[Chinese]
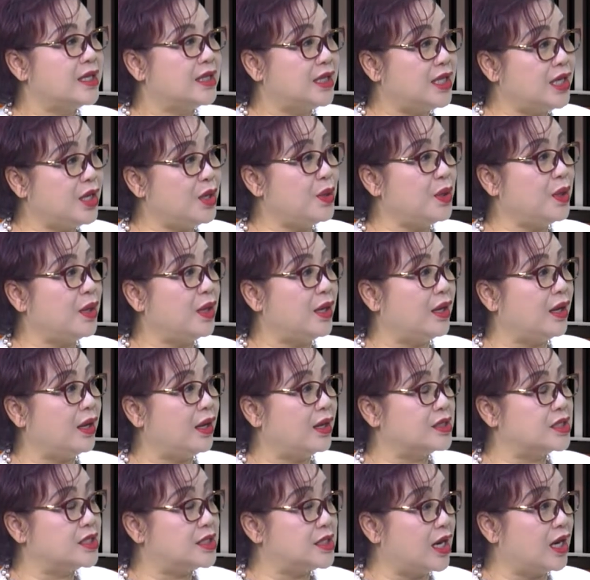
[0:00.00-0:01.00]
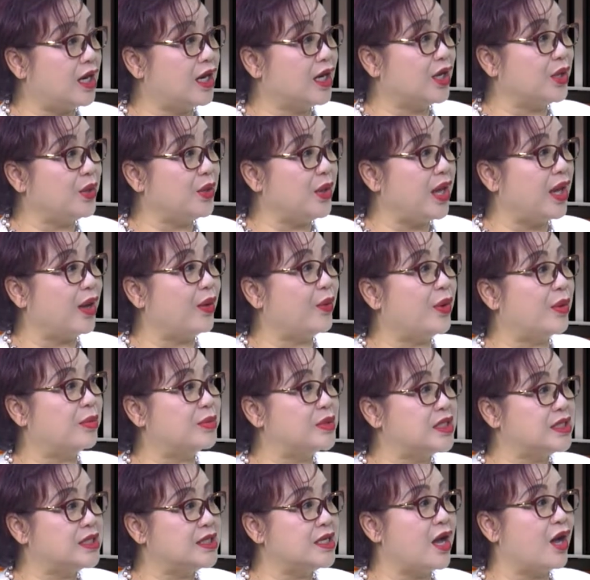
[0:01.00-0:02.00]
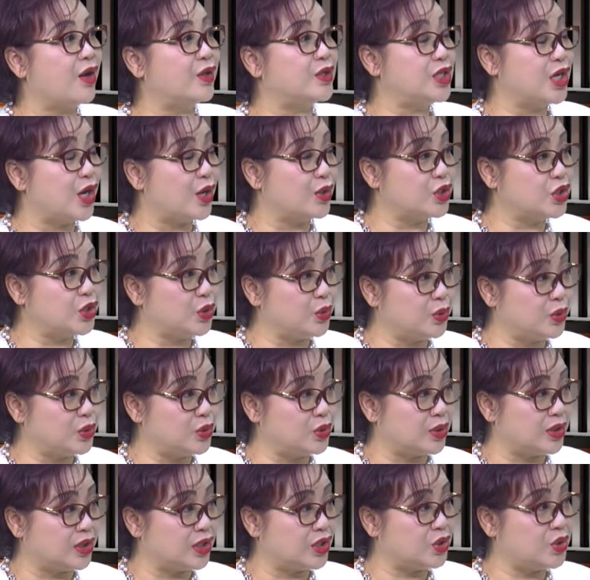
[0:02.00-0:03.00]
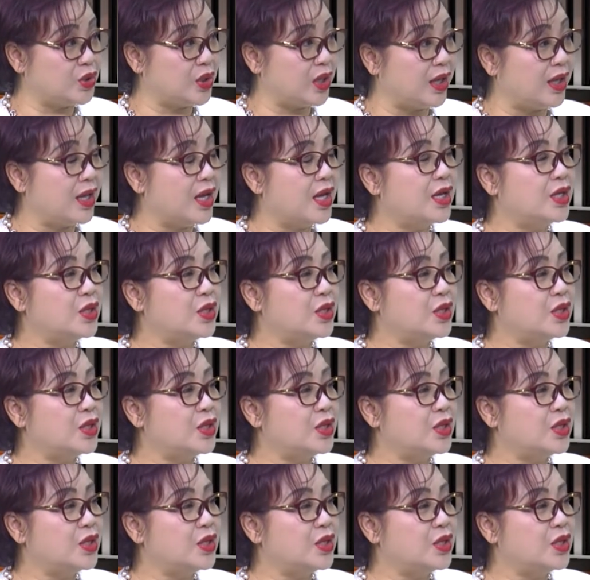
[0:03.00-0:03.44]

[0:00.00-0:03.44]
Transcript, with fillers: 低于十二个月，我们是要交收入所得税；